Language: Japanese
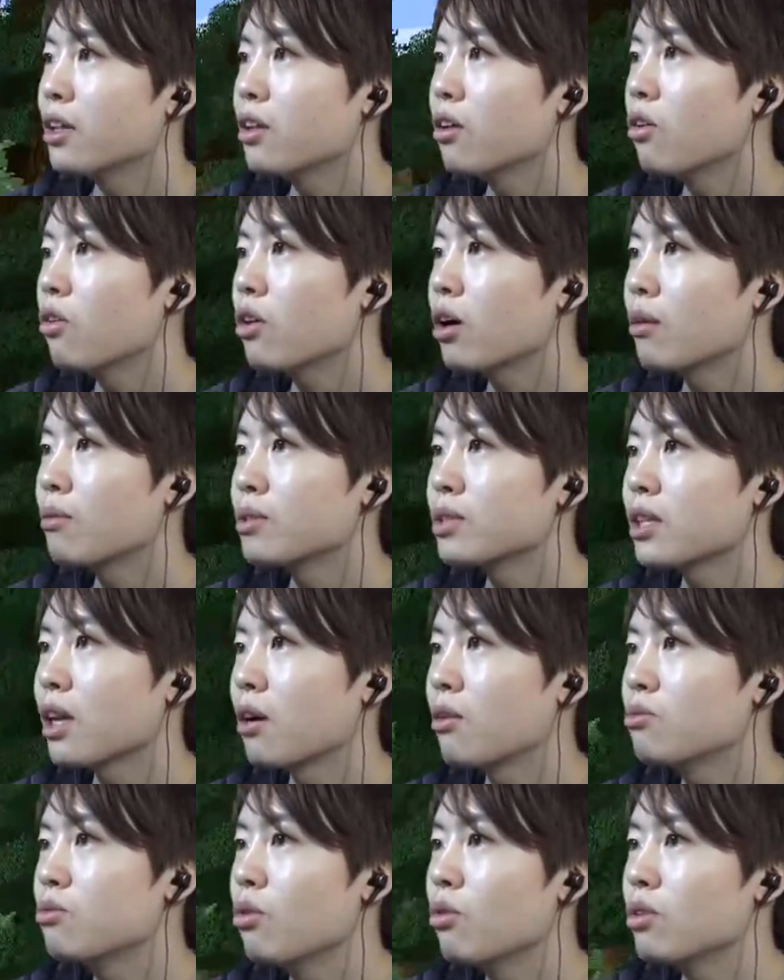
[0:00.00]
で狼
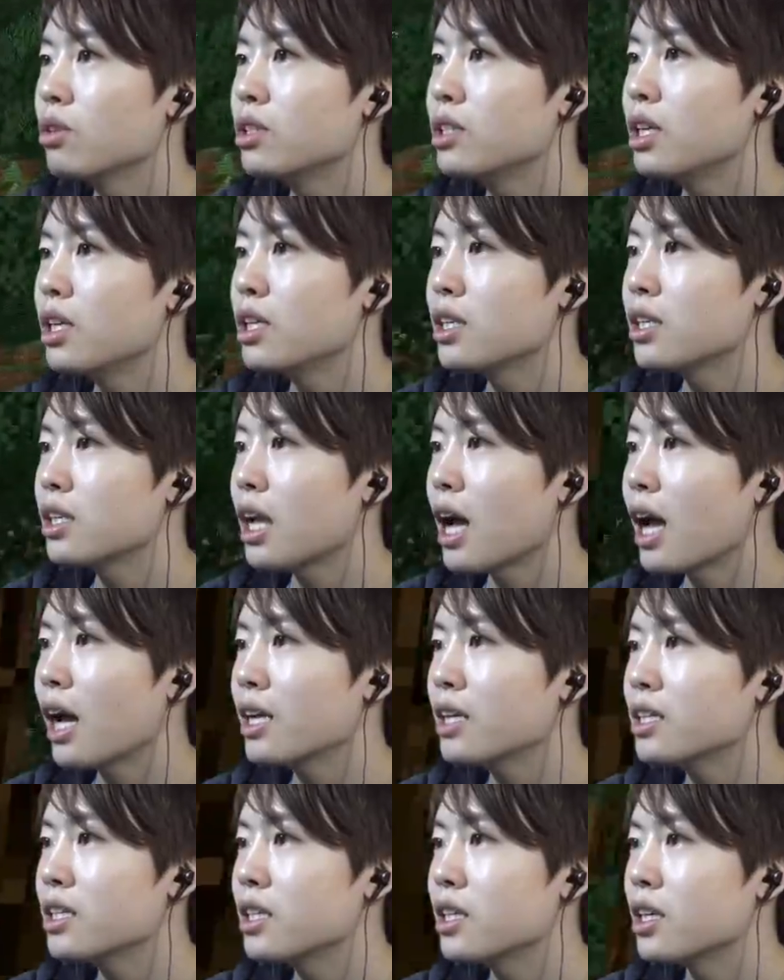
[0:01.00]
さんを家に
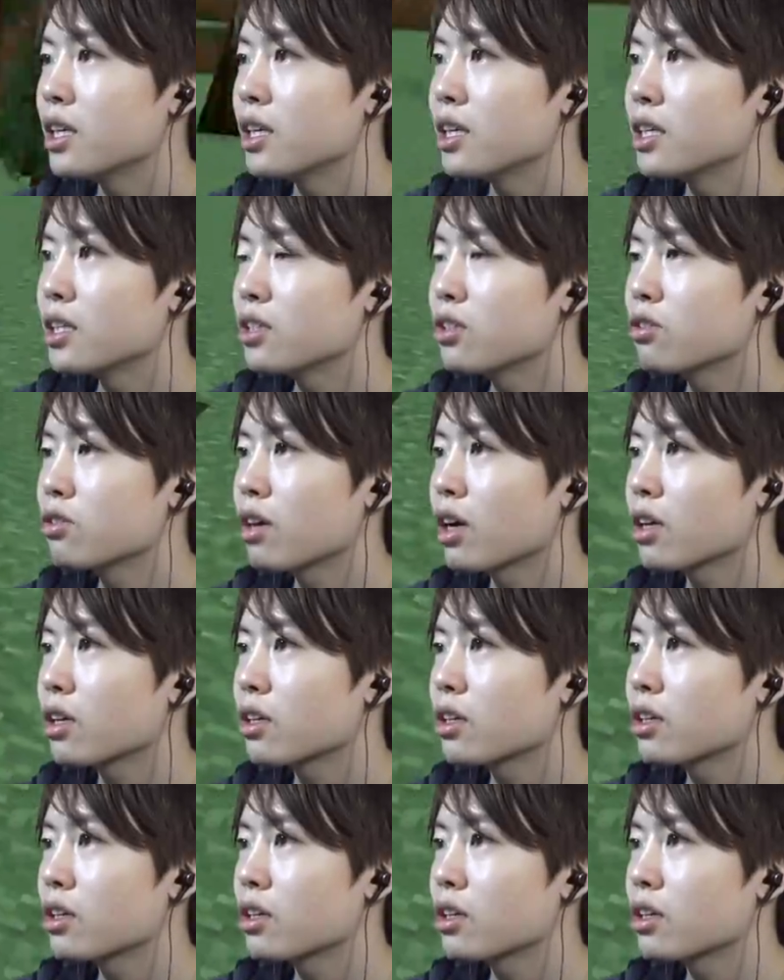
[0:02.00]
退避っていうか